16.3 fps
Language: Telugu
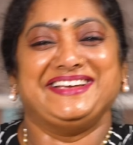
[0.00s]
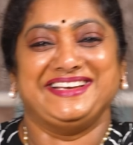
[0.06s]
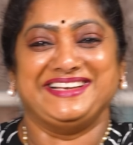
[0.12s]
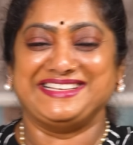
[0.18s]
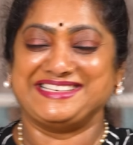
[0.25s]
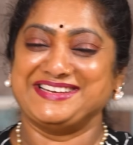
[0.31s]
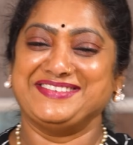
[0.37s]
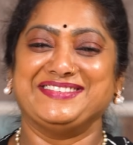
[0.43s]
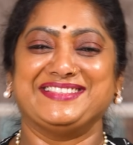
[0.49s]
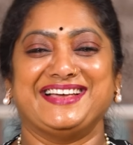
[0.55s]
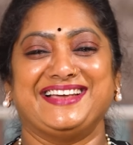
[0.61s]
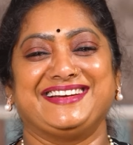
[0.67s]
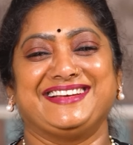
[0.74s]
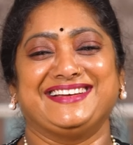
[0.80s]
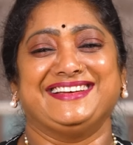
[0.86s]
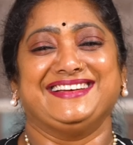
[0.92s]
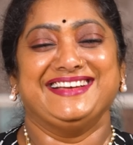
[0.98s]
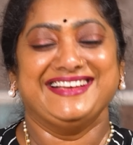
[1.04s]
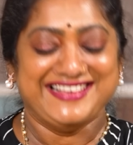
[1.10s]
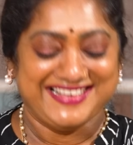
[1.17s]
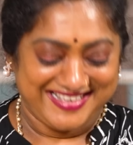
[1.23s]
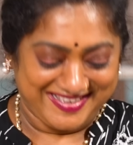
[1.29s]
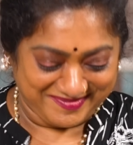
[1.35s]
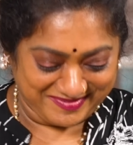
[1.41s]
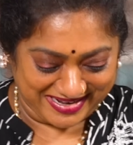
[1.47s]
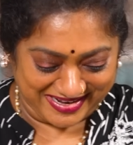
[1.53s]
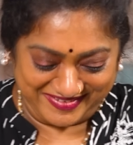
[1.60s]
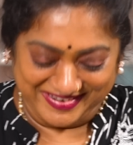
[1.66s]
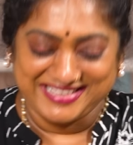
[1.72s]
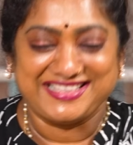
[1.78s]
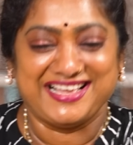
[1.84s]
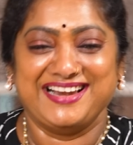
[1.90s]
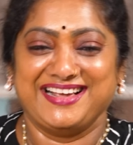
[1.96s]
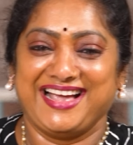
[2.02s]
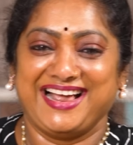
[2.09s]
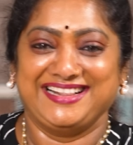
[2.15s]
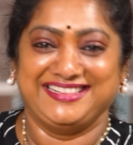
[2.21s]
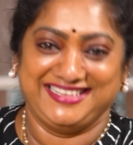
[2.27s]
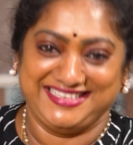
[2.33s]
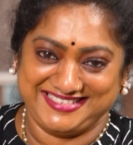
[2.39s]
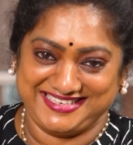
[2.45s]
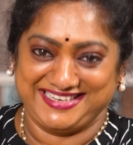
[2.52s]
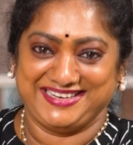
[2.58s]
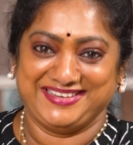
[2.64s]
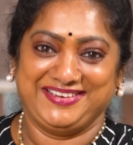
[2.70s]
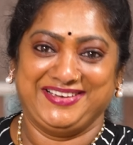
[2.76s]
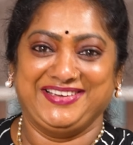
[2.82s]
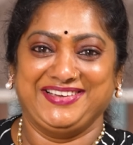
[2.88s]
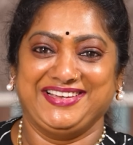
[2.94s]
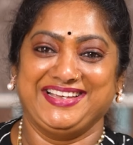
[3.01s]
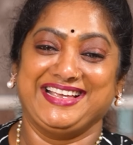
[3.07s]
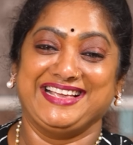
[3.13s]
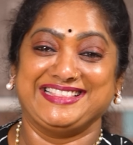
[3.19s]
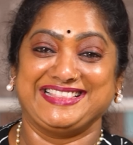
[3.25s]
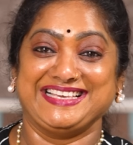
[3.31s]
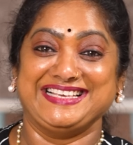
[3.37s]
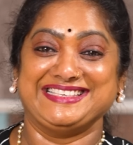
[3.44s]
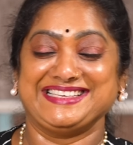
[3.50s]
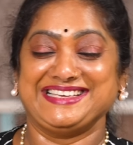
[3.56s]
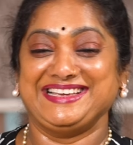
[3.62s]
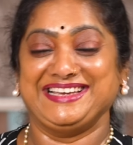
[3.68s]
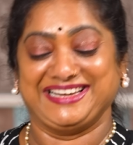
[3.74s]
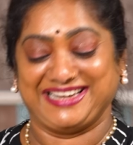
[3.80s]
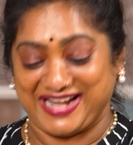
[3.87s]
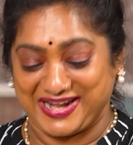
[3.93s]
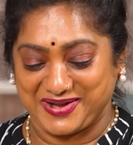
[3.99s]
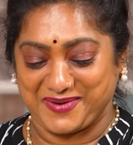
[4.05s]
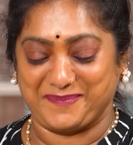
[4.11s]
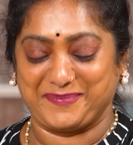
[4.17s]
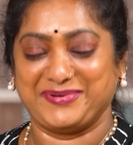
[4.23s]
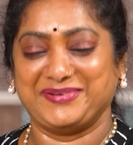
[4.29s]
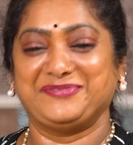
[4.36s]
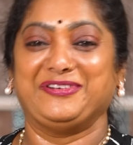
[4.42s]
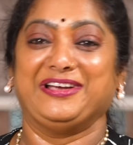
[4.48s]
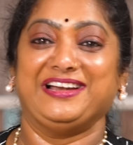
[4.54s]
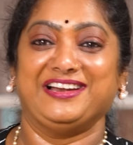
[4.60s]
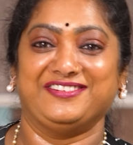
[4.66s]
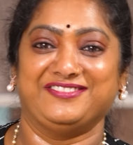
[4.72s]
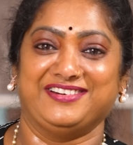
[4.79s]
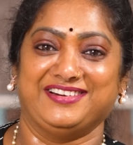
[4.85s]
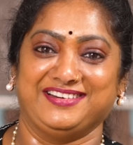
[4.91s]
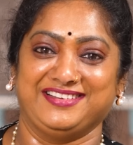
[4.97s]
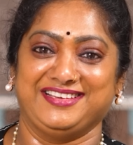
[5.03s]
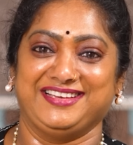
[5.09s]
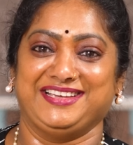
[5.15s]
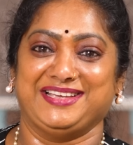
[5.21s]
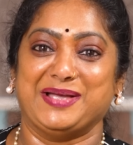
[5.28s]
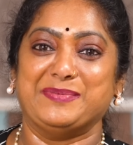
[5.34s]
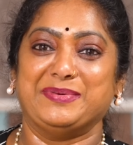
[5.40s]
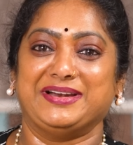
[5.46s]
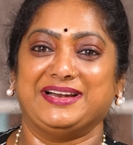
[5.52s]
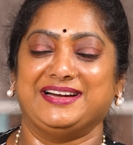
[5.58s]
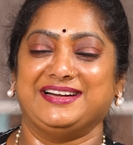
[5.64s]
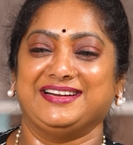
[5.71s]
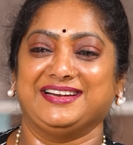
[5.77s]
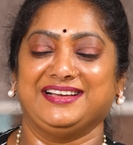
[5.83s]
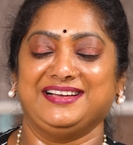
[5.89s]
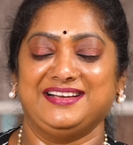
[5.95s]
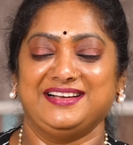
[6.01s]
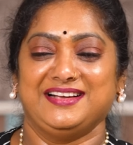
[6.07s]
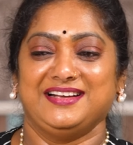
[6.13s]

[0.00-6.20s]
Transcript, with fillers: ఈ జీవితానికి మనం ఏ తలకాయలు తీసేయలే ఈ తీసి ఇట్లాంటప్పుడు ఫీల్ అవ్వండి ఏమని అంటే